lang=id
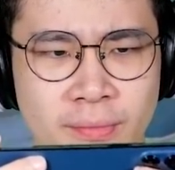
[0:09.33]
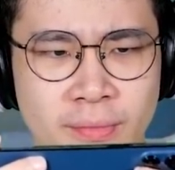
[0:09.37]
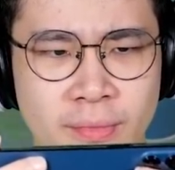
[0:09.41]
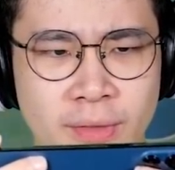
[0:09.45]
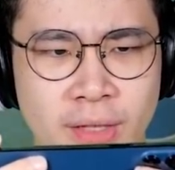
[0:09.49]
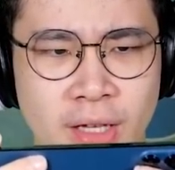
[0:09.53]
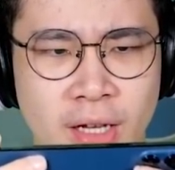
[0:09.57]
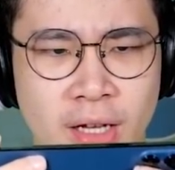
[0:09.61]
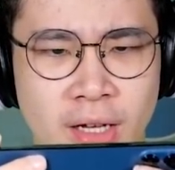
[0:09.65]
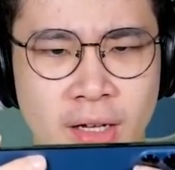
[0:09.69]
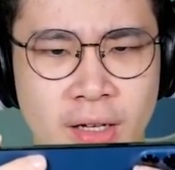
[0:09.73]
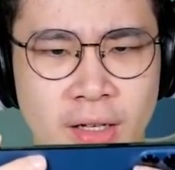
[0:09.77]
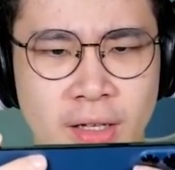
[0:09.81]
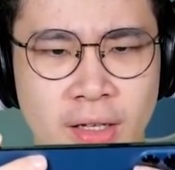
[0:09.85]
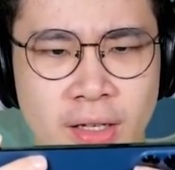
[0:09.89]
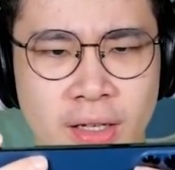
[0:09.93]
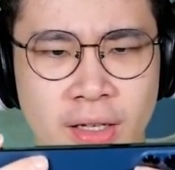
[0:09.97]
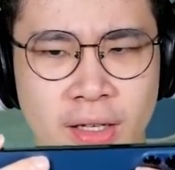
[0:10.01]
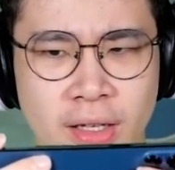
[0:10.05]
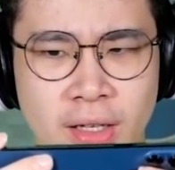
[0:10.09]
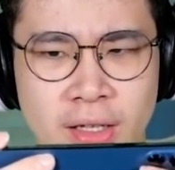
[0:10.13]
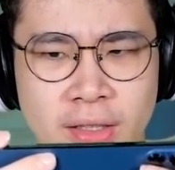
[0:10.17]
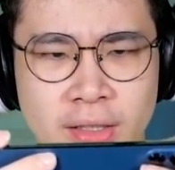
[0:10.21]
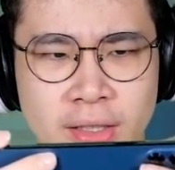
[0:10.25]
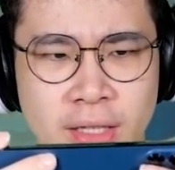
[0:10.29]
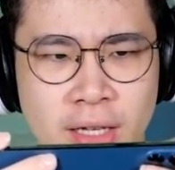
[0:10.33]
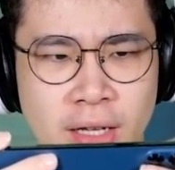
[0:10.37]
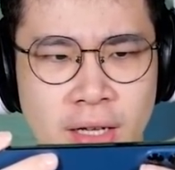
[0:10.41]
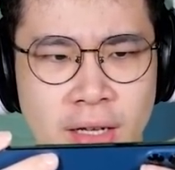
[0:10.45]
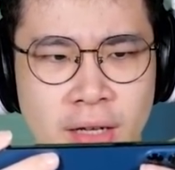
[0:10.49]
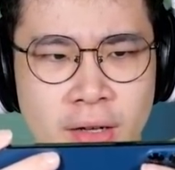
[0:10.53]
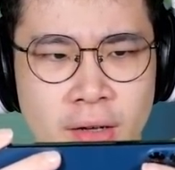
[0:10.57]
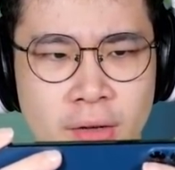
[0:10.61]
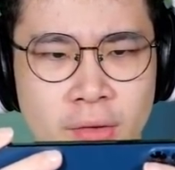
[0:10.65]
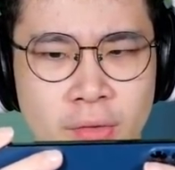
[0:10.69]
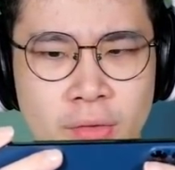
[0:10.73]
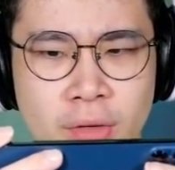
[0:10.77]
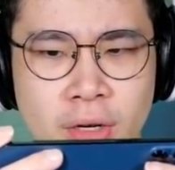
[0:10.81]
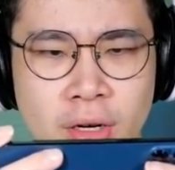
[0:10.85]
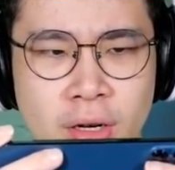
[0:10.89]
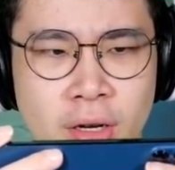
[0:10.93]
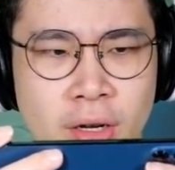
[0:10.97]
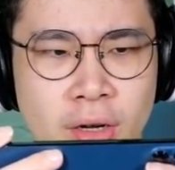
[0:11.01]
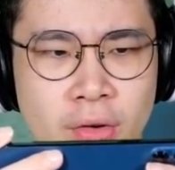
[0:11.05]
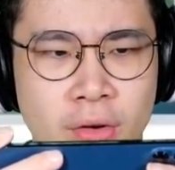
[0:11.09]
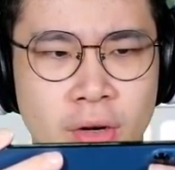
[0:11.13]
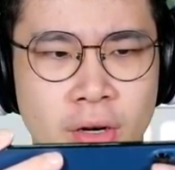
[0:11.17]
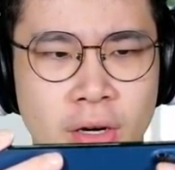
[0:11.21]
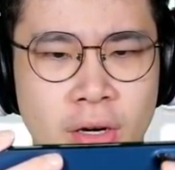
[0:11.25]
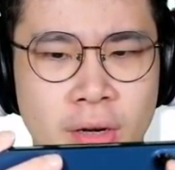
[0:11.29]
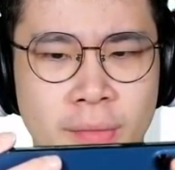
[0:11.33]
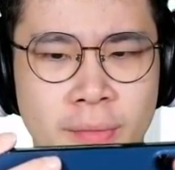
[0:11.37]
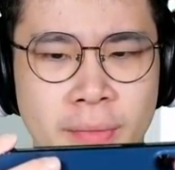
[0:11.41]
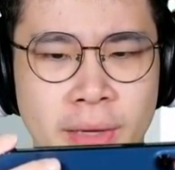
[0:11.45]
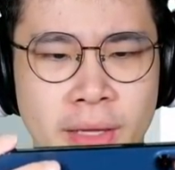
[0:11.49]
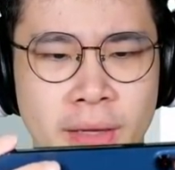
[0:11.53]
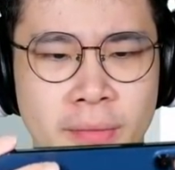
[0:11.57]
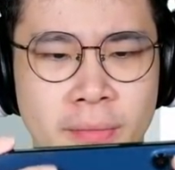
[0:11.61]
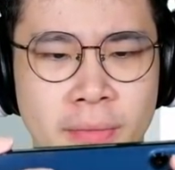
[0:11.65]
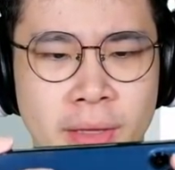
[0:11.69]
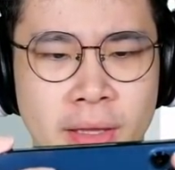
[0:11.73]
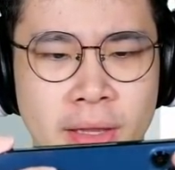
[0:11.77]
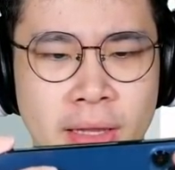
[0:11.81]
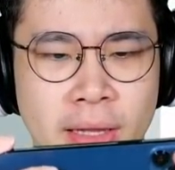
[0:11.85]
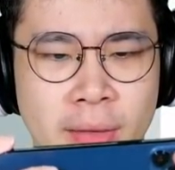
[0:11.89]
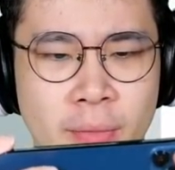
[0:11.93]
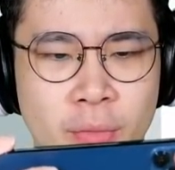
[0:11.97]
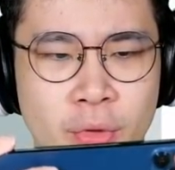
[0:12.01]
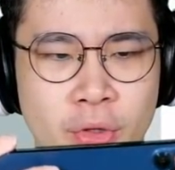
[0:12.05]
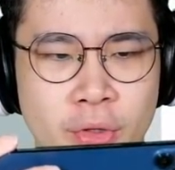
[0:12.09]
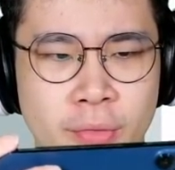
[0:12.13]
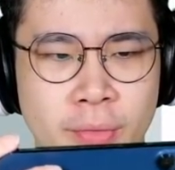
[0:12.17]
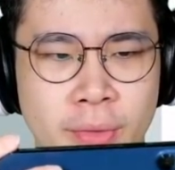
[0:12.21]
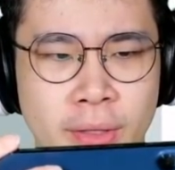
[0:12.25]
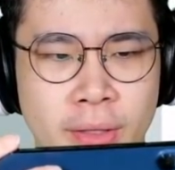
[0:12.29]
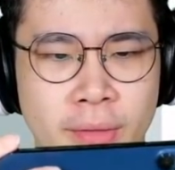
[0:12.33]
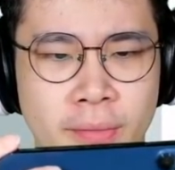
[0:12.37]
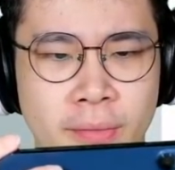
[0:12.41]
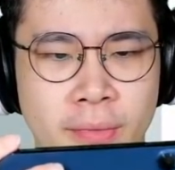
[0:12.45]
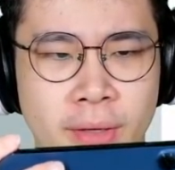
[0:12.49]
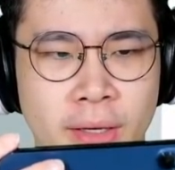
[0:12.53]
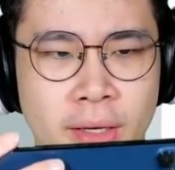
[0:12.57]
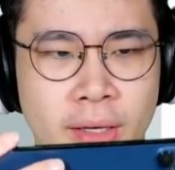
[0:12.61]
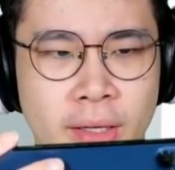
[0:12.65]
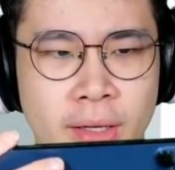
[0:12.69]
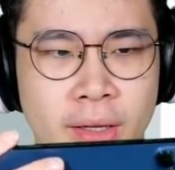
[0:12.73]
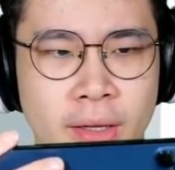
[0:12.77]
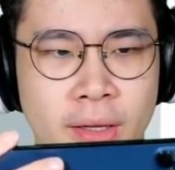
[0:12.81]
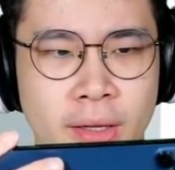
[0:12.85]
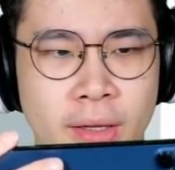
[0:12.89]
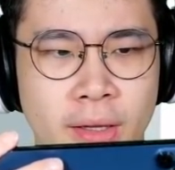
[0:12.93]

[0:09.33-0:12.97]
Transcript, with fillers: yang ini guys ya Udah udah ada mid mid tamus mid mid